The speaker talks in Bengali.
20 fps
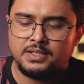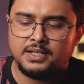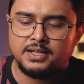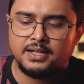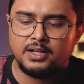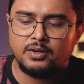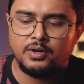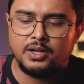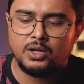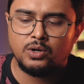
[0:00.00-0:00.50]
যার
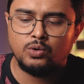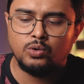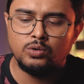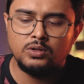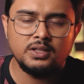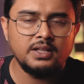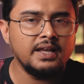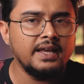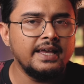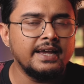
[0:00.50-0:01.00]
কারণে
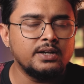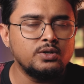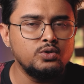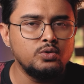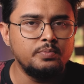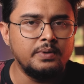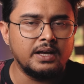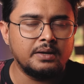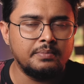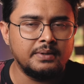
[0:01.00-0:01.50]
খুলতে একটু
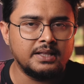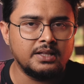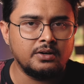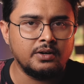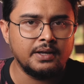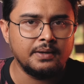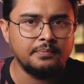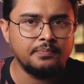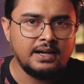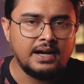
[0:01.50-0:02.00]
বেগ পেতে
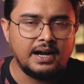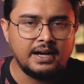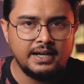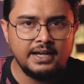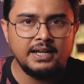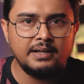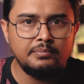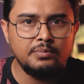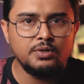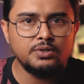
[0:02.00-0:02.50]
হয় আর
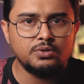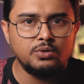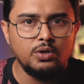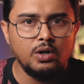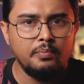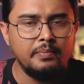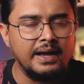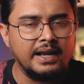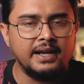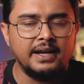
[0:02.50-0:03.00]
টিডাব্লিউএসগুলো
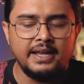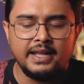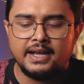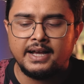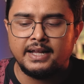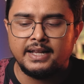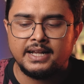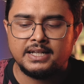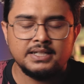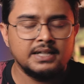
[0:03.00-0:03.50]
ম্যাগনেটিক
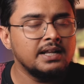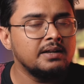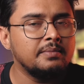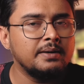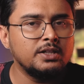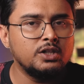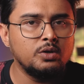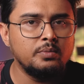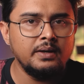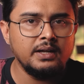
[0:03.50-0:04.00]
কানেকশনের
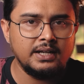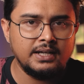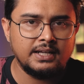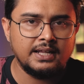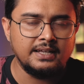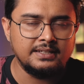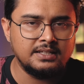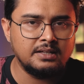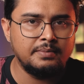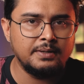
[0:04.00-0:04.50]
মাধ্যমে
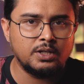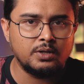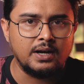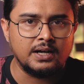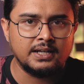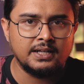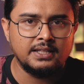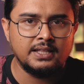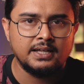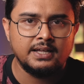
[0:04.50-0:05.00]
কেসের ভেতরে
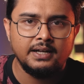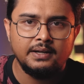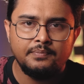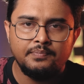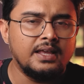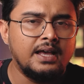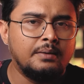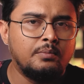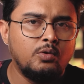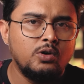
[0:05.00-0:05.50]
আটকে থাকে
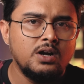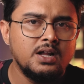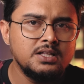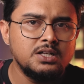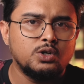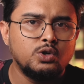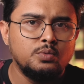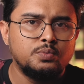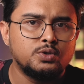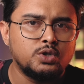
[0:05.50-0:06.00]
এমন না
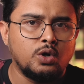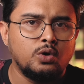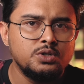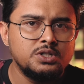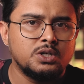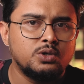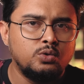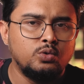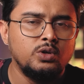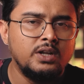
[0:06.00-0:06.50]
যে খুব
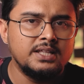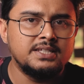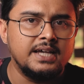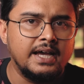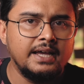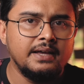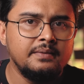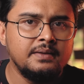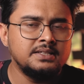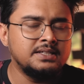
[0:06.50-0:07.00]
সহজে খুলে
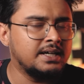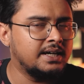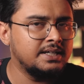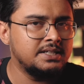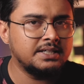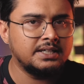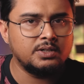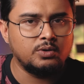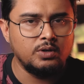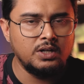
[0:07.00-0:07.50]
যায়
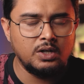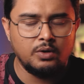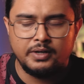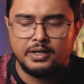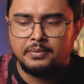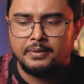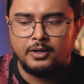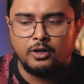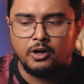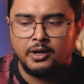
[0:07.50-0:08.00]
ঝাঁকাঝাঁকি করলেও
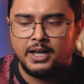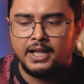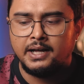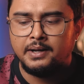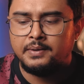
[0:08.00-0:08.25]
এটা বের হয় না